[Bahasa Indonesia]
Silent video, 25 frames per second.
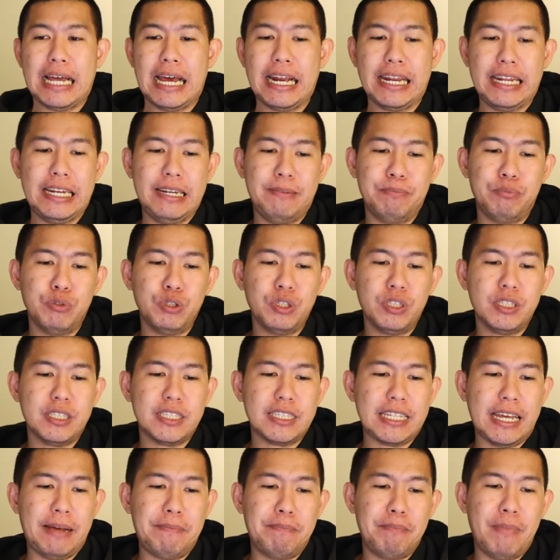Hari ini
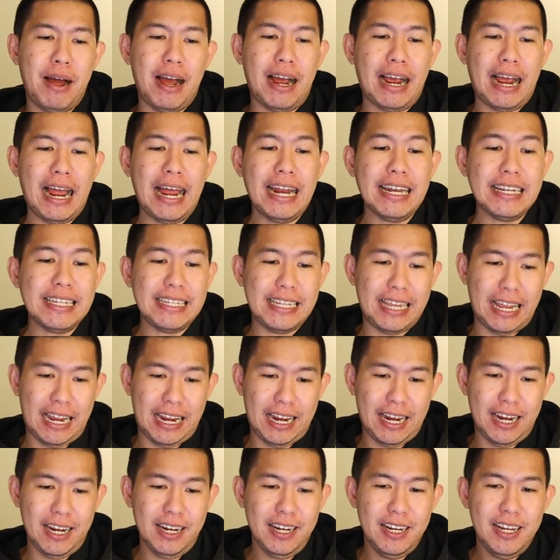pun
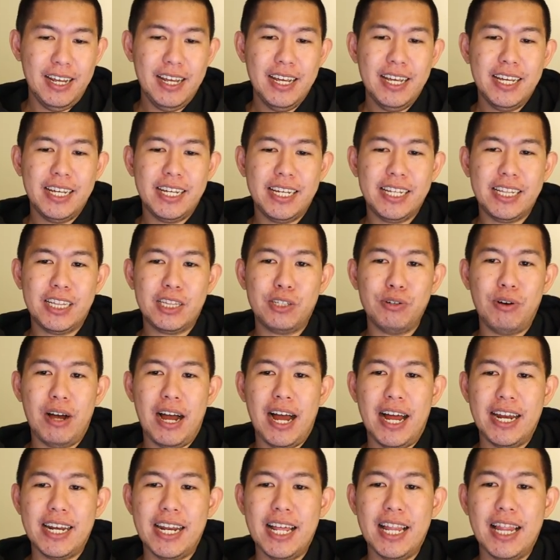tembakannya itu
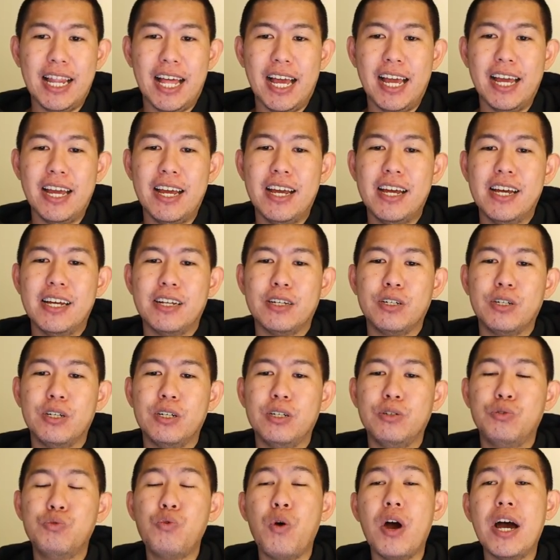adalah
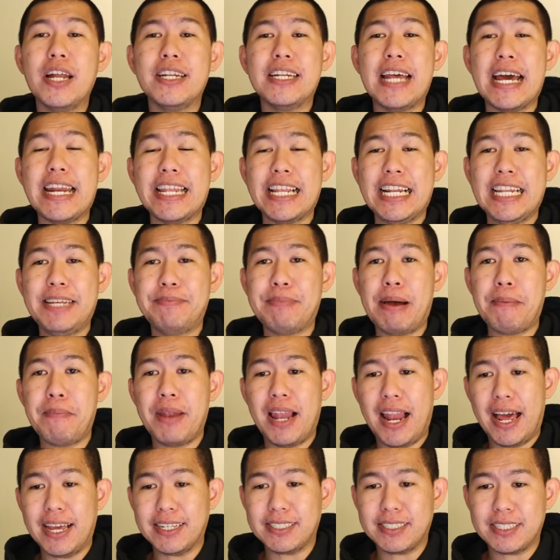2 dari
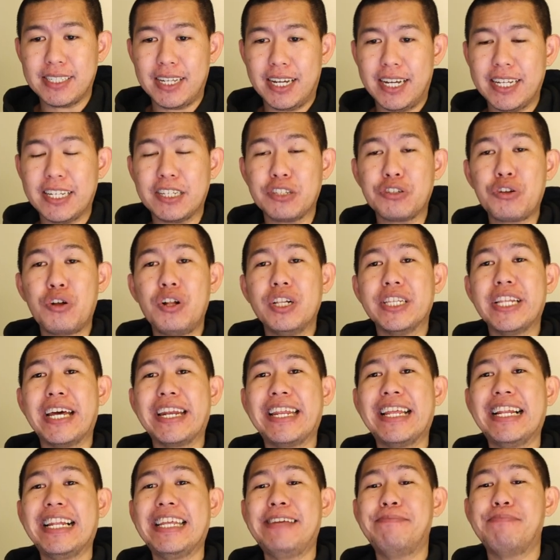15, 0
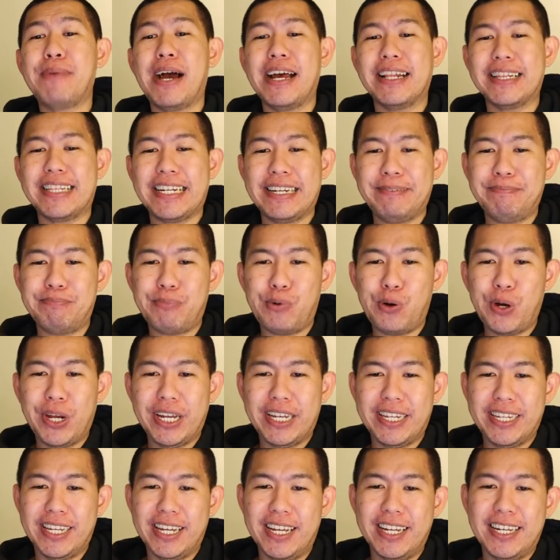dari 5 3
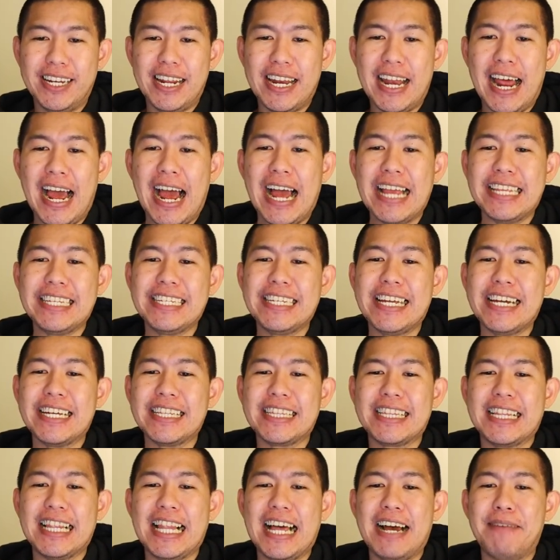poinnya dan
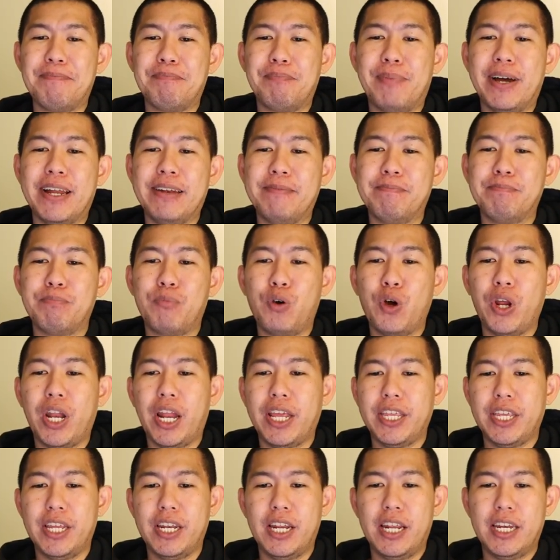hanya 8 poin
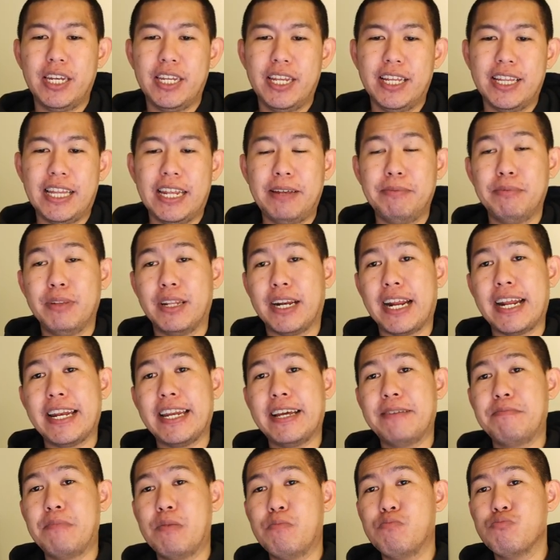aja dan dia tadi
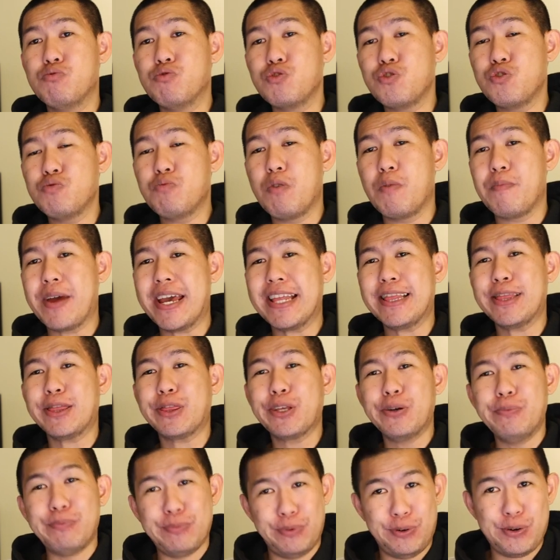beneran yang membunuh
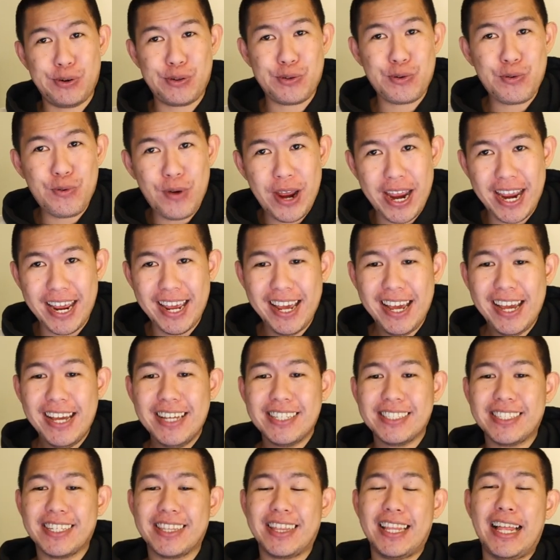momentum menurut gue
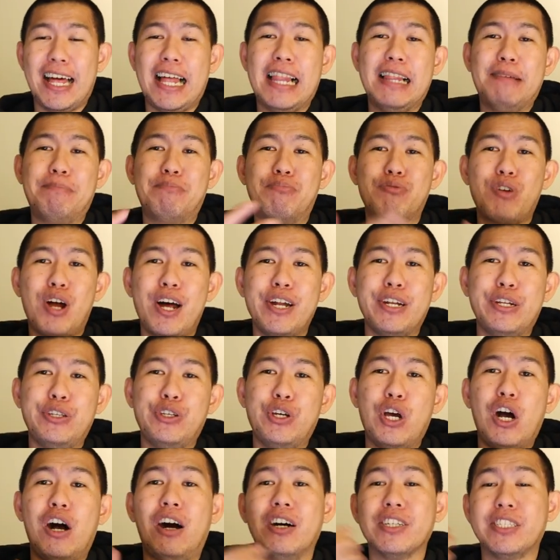setelah LeBron dan
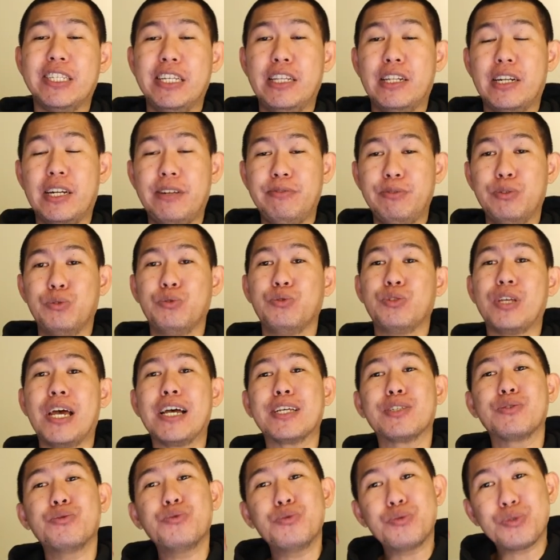juga Austin Reeves
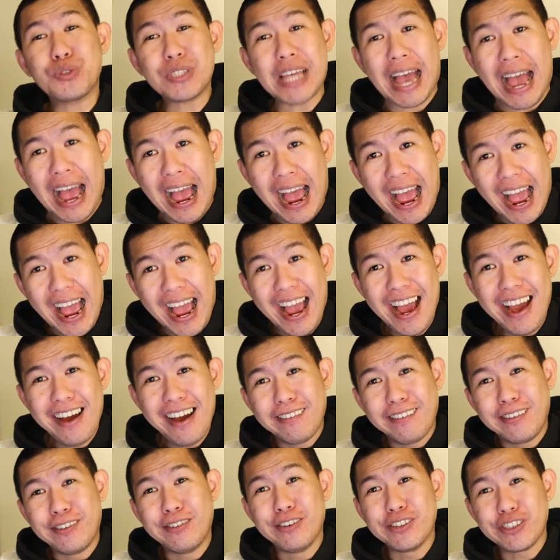susah-susah
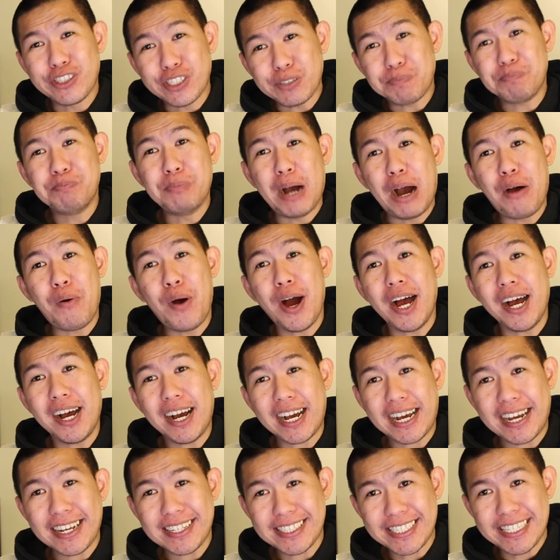untuk
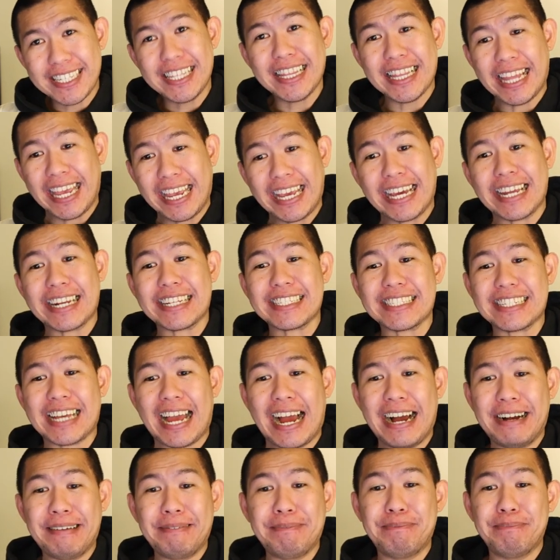bawa si Lakers
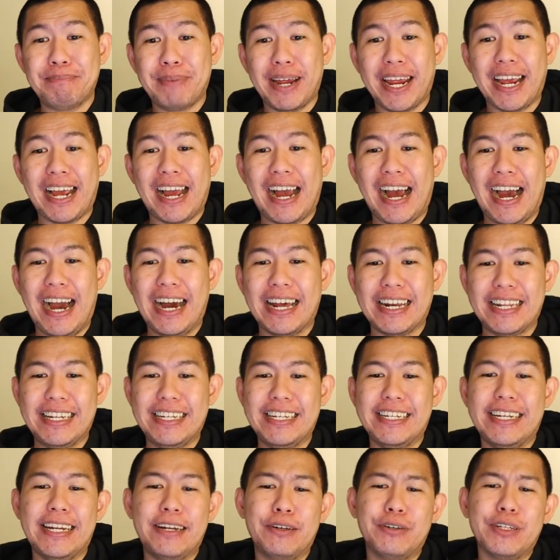comeback hari
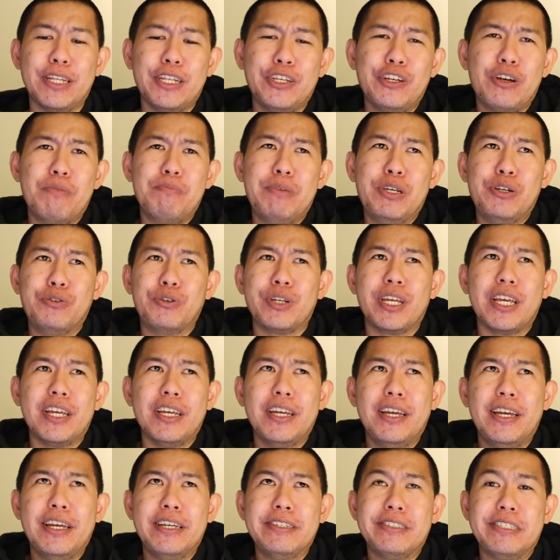ini dan gue tadi juga
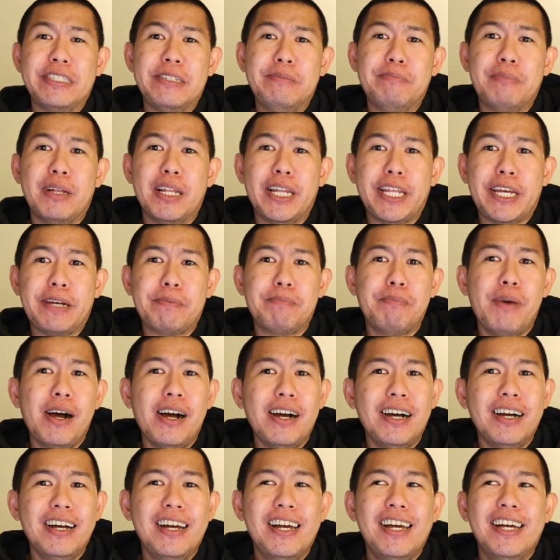bingungnya si Malik nge
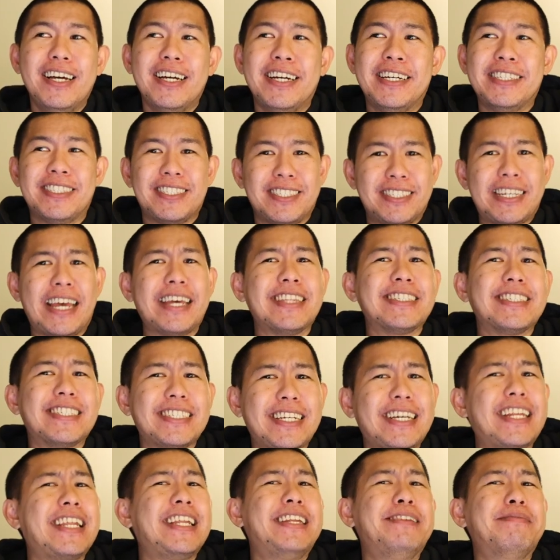ngeset
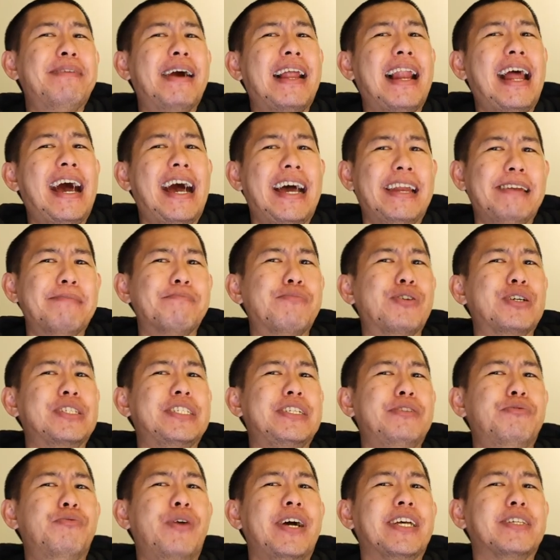screen malahan
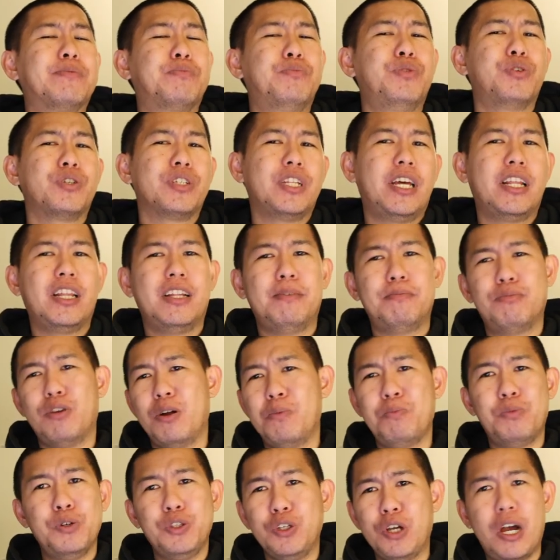buat si Westbrook dan
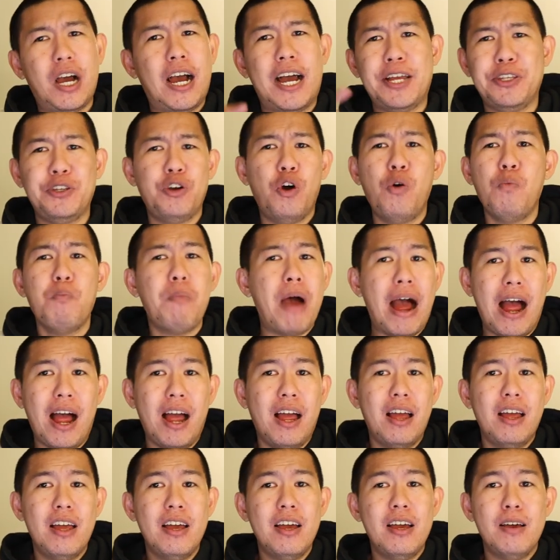LeBron pun juga nggak
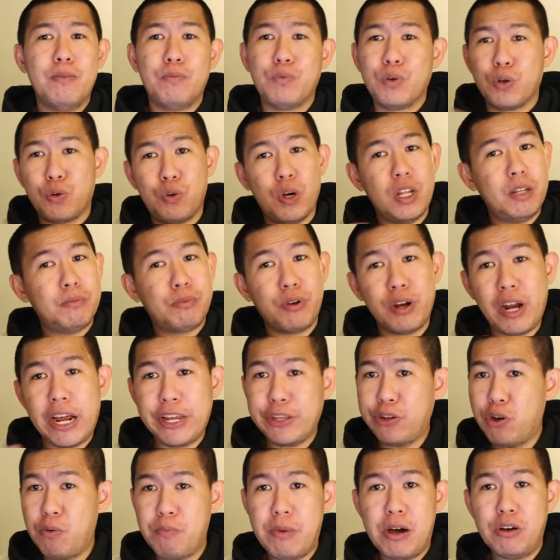nyoba menurut gue LeBron
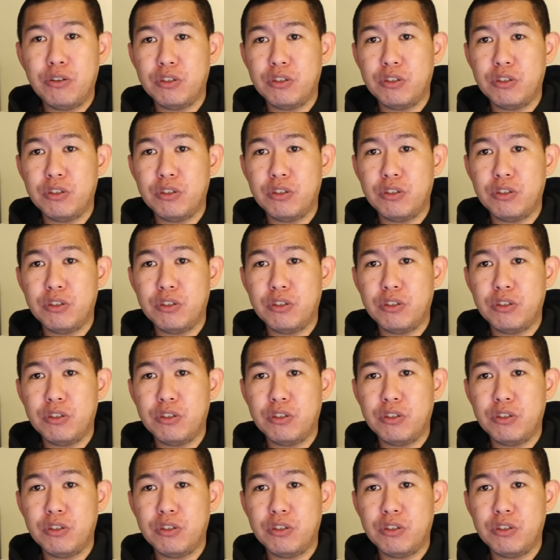gak nyoba